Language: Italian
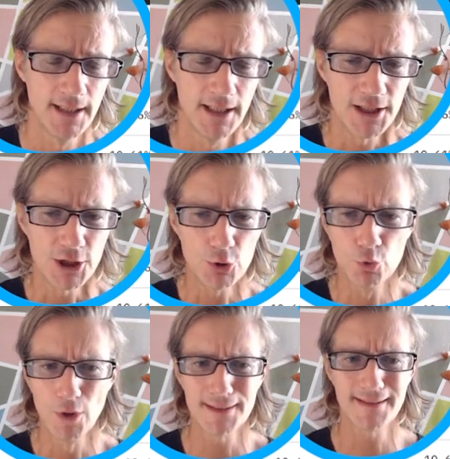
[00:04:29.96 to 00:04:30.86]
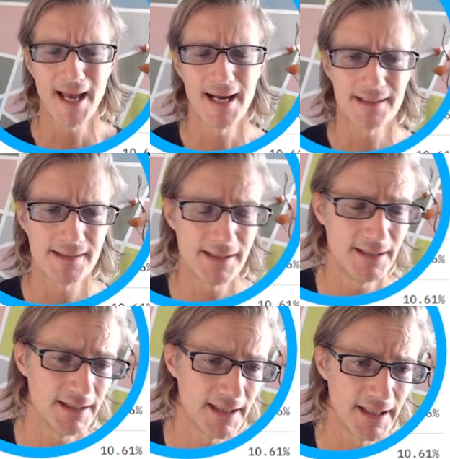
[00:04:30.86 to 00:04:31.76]
i due
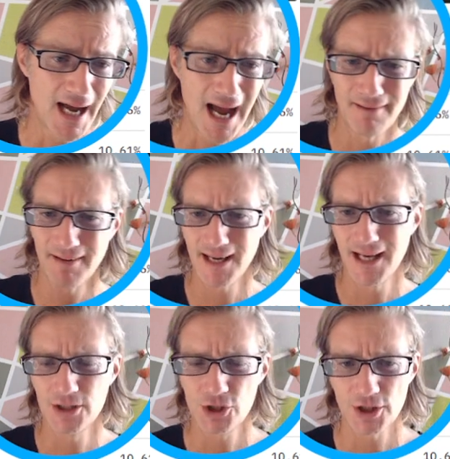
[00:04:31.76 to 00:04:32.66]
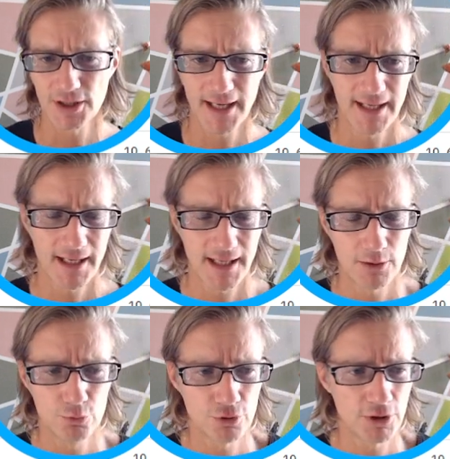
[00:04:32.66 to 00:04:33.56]
terzi, eh, Avalanche che
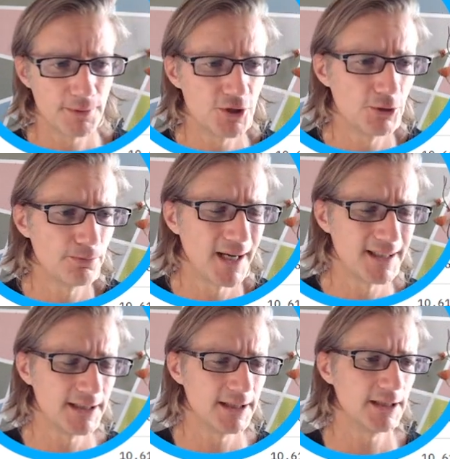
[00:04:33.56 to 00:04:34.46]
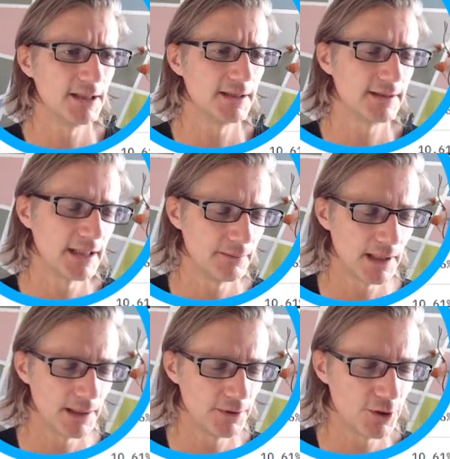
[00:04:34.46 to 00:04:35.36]
era uno dei principali, eh,
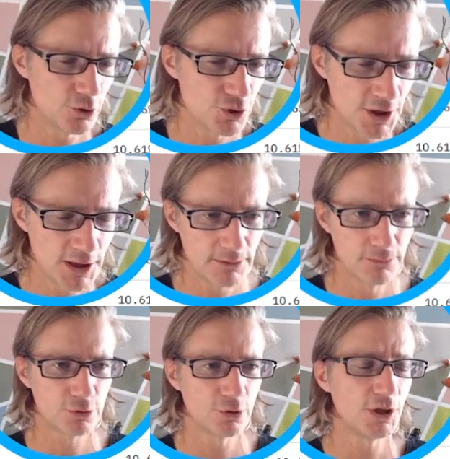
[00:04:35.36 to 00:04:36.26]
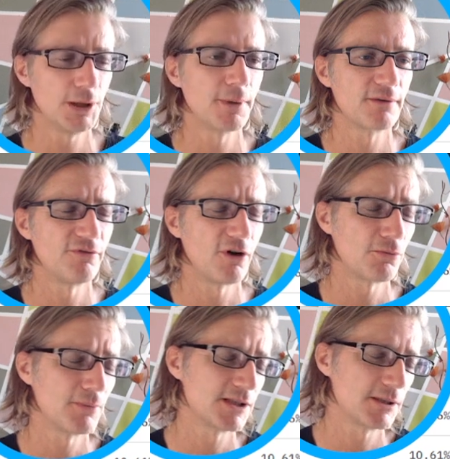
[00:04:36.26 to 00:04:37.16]
chiamiamoli così, motori di
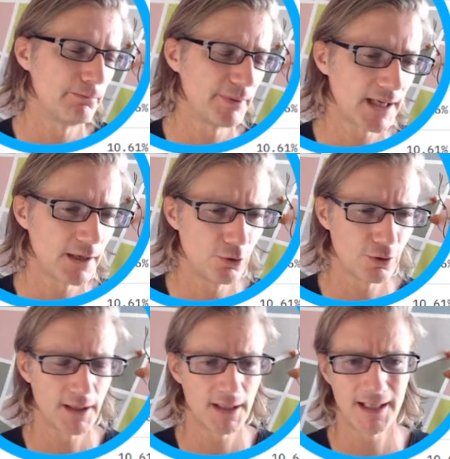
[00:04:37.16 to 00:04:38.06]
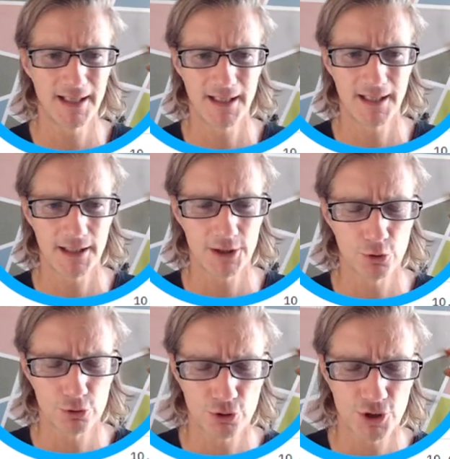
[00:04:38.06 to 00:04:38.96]
performance per ora ha
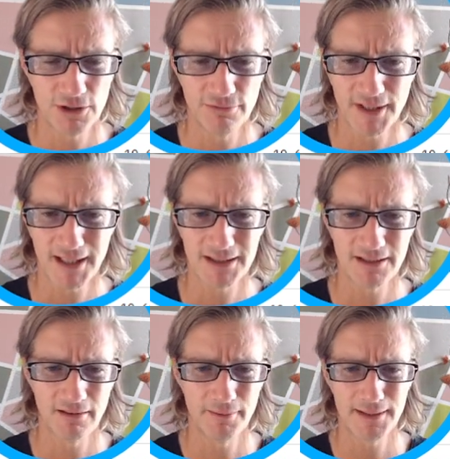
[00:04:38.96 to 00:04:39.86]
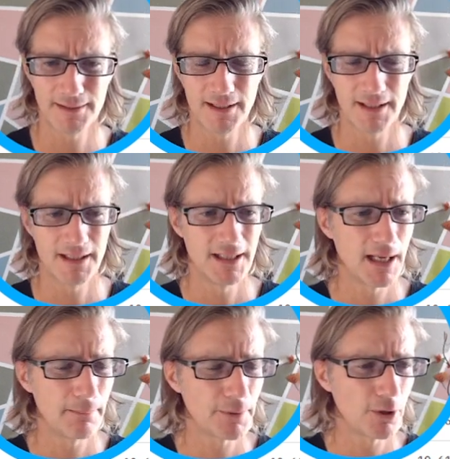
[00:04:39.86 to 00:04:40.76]
ridotto significativamente
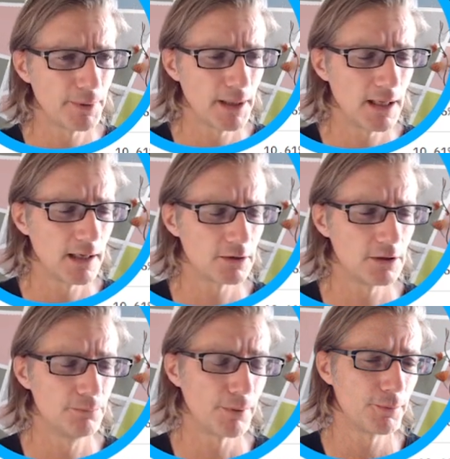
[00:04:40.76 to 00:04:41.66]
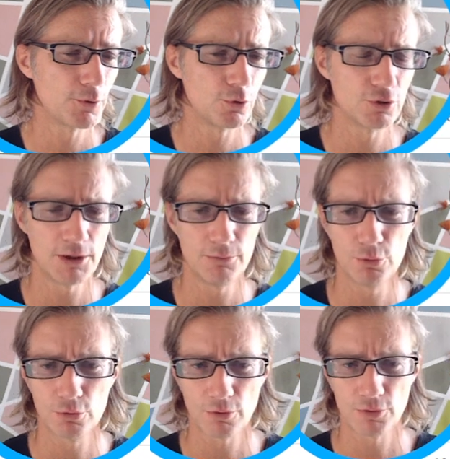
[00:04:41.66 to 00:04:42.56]
propria, il proprio
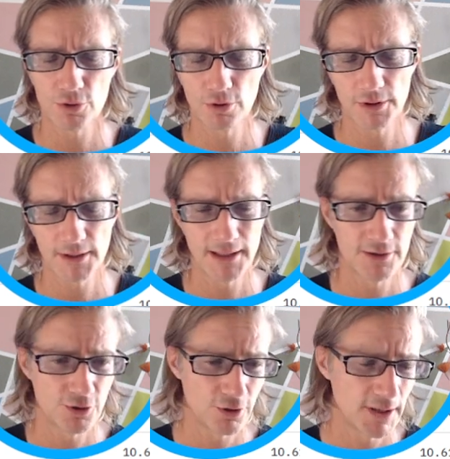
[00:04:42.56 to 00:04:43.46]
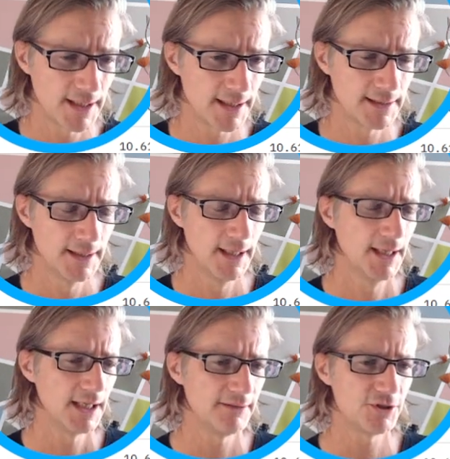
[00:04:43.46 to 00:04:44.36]
contributo, questo in relazione
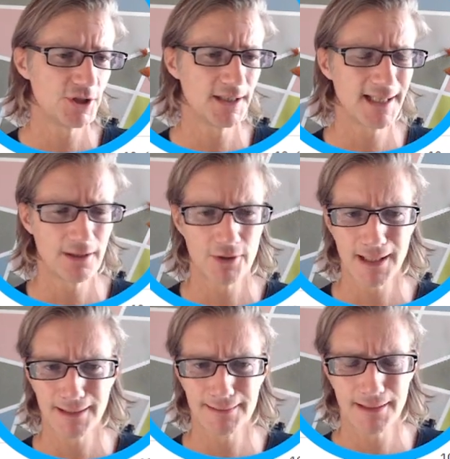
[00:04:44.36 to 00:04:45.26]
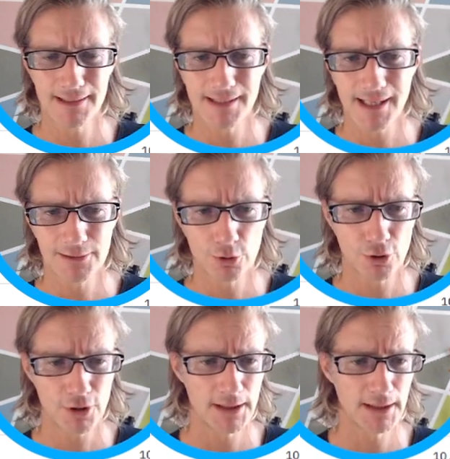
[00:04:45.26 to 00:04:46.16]
alle vicende che hanno
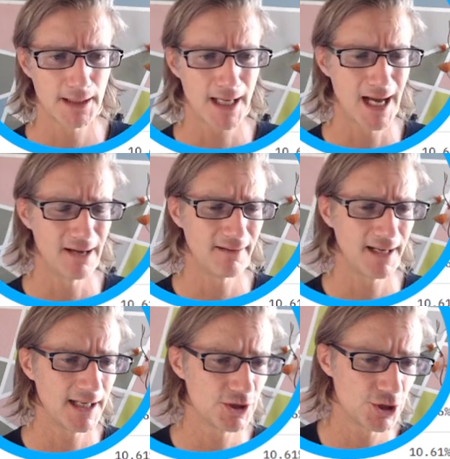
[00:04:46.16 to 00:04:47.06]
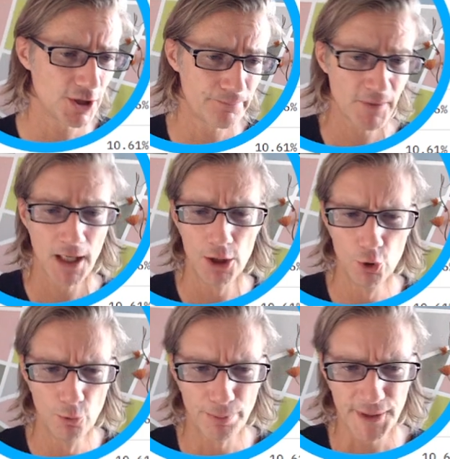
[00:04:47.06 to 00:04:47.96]
caratterizzato eh, Avalanche.
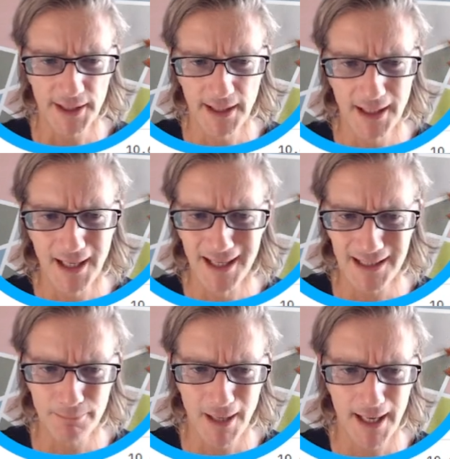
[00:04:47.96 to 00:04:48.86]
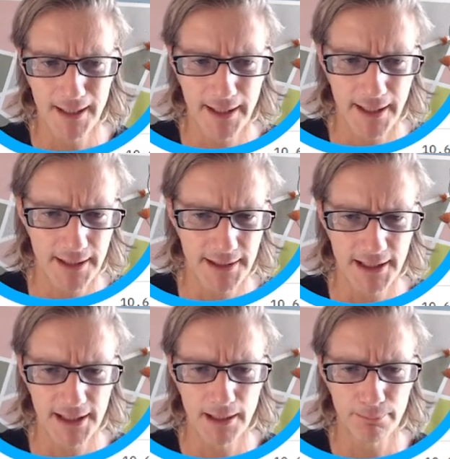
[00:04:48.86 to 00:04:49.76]
Loopring rimane
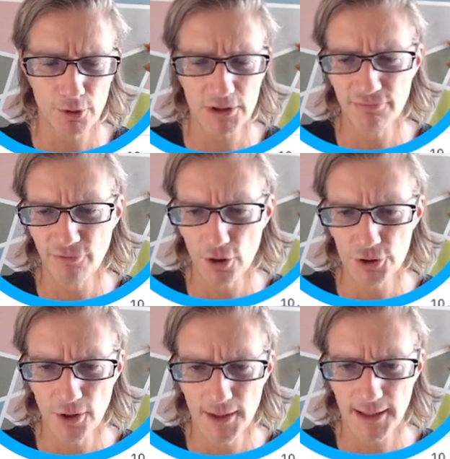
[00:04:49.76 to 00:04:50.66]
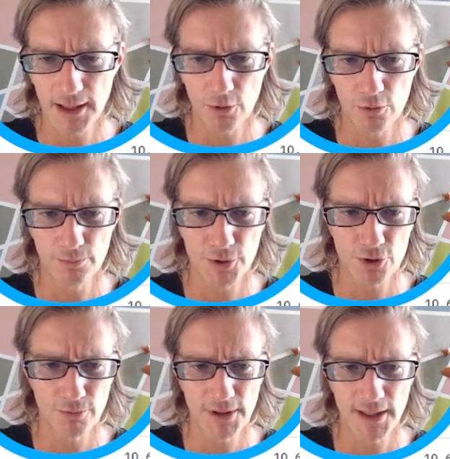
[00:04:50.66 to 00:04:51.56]
in portafoglio anche con un
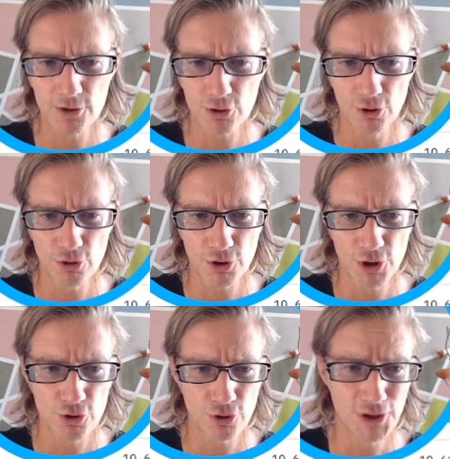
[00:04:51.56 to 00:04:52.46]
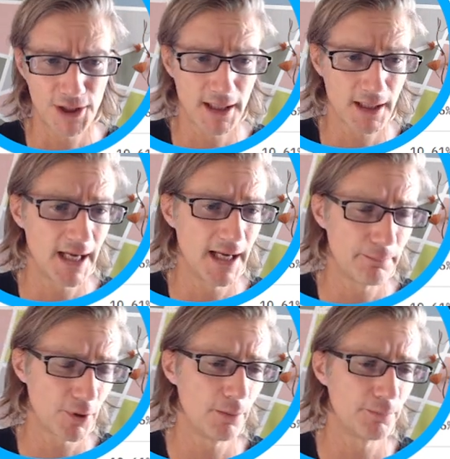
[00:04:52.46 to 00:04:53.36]
peso modesto e lo stesso Nier. È
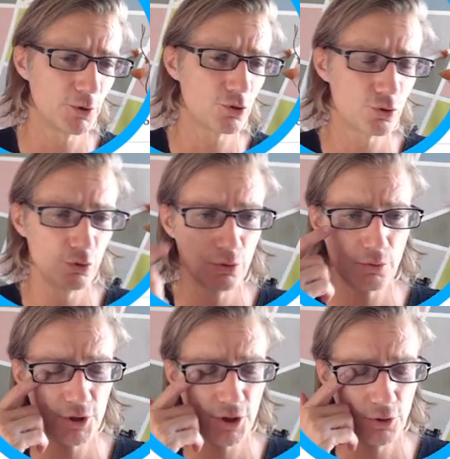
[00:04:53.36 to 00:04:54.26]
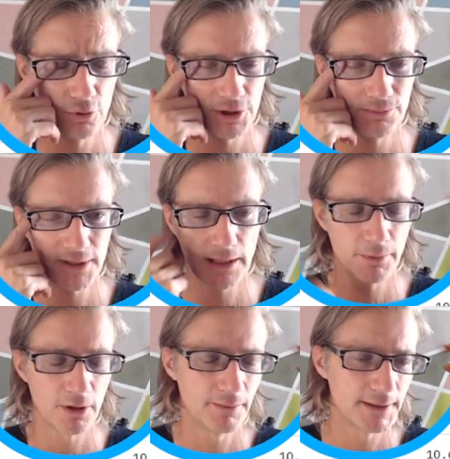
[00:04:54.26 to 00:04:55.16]
proprio su questi ultimi che
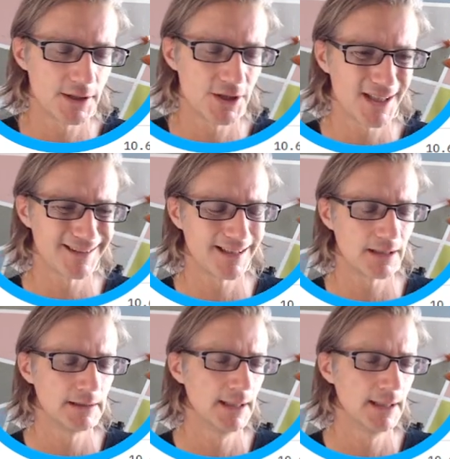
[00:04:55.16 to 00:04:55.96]
probabilmente si andrà